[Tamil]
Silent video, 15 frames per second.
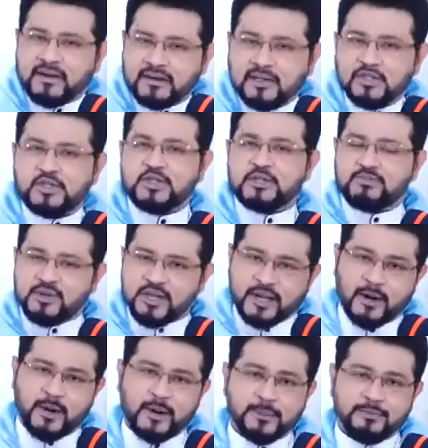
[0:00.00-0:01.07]
கஷ்டம்
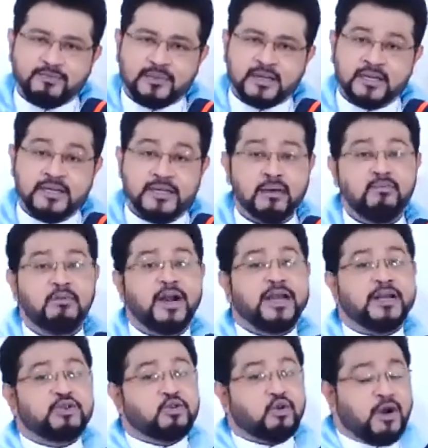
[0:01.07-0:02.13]
தீரணும்
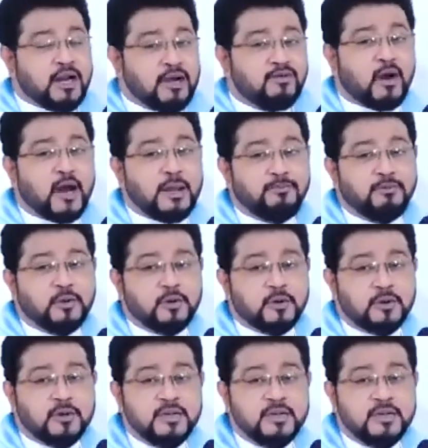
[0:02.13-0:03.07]
நம்முடைய தொழில் வாய்ப்பு